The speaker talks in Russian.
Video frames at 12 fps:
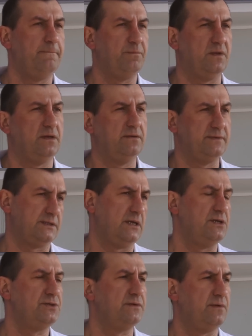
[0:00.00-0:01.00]
В
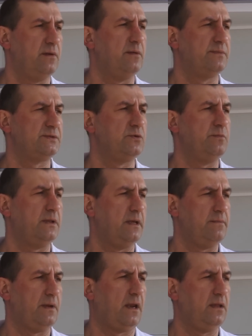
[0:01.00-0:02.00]
настоящее время поступила
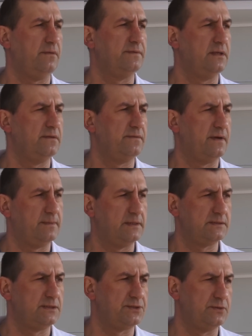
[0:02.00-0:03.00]
оперативная информация,